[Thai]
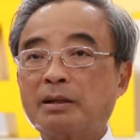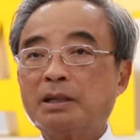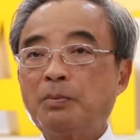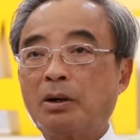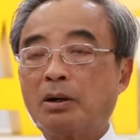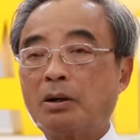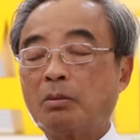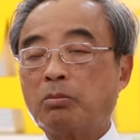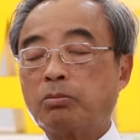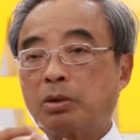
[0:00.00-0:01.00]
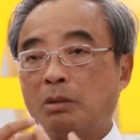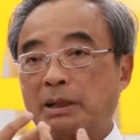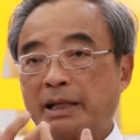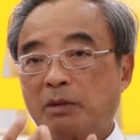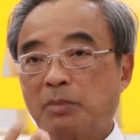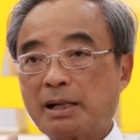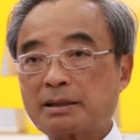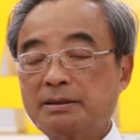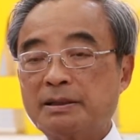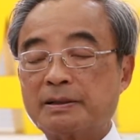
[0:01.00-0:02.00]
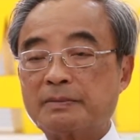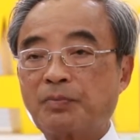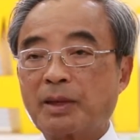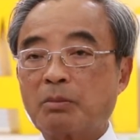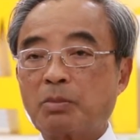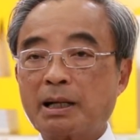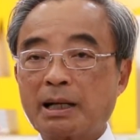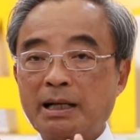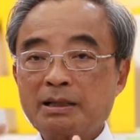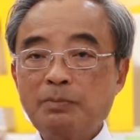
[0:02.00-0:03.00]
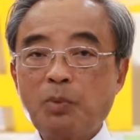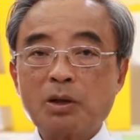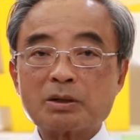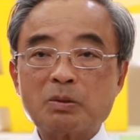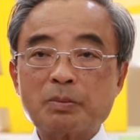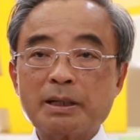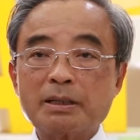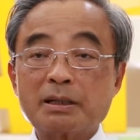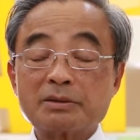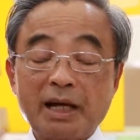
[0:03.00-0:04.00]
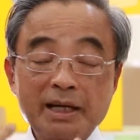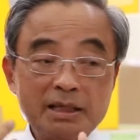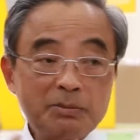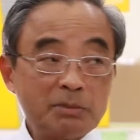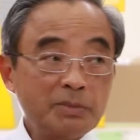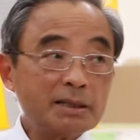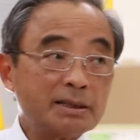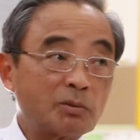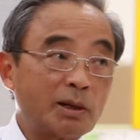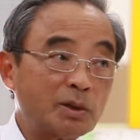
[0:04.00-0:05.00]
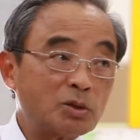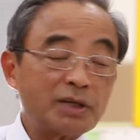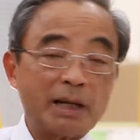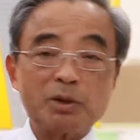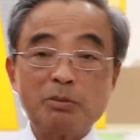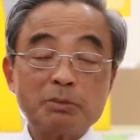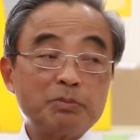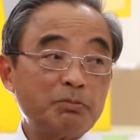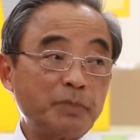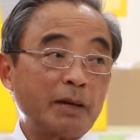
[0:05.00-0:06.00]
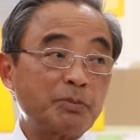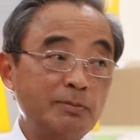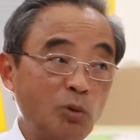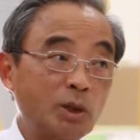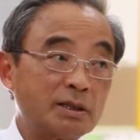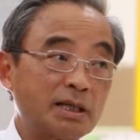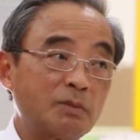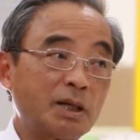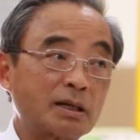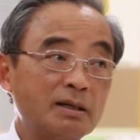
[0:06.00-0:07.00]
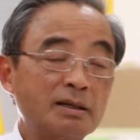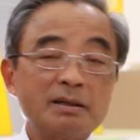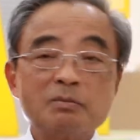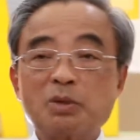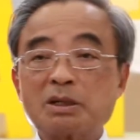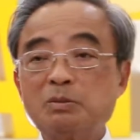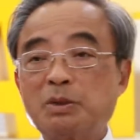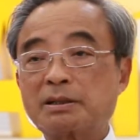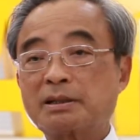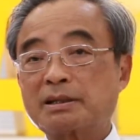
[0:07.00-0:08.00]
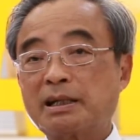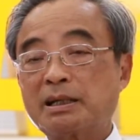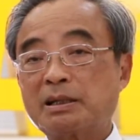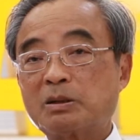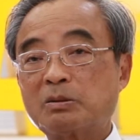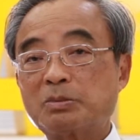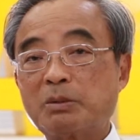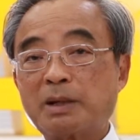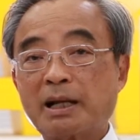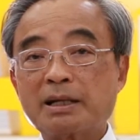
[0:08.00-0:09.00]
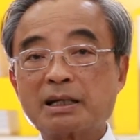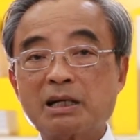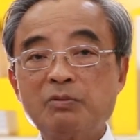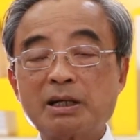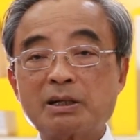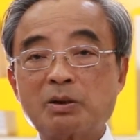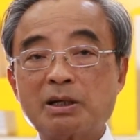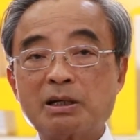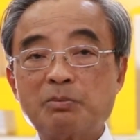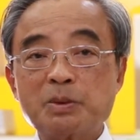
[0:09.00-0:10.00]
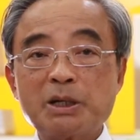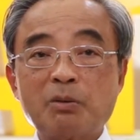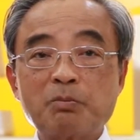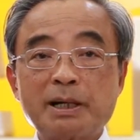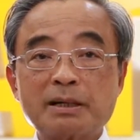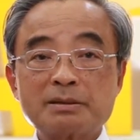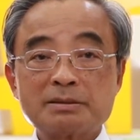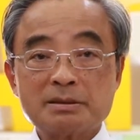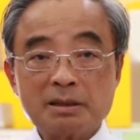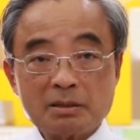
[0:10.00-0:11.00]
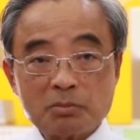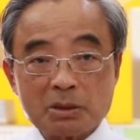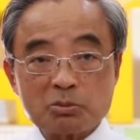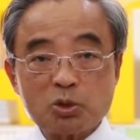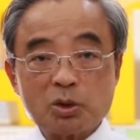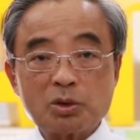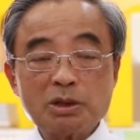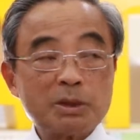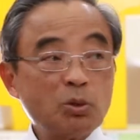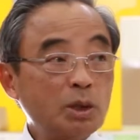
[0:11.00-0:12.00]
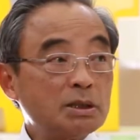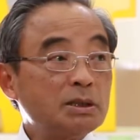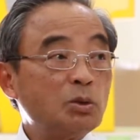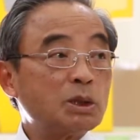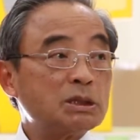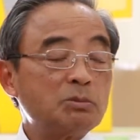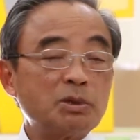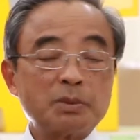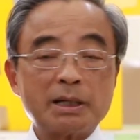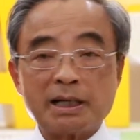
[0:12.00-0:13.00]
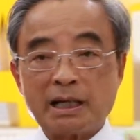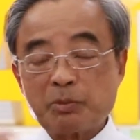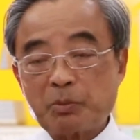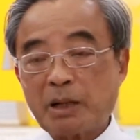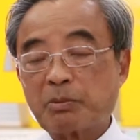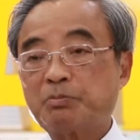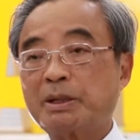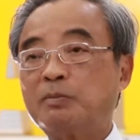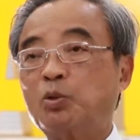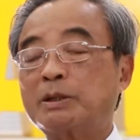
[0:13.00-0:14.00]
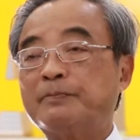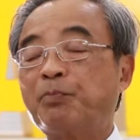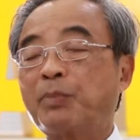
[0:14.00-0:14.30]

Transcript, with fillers: นี่พอมันเร่งมากขึ้นเนี่ยพลังงานที่ป้อนเข้าไปเนี่ยสาเหตุที่มันไม่เกินความเร็วแสงเพราะมันไปแปลงเป็นมวลตามหลักมันก็เหมือนคล้ายๆเราไปผลักให้ใครวิ่งเร็วๆแล้วมันไม่ยอมไปก็คือมันตัวคนนี้มันอ้วนขึ้นเพราะพลังงานมันแปลงไปเป็นมวล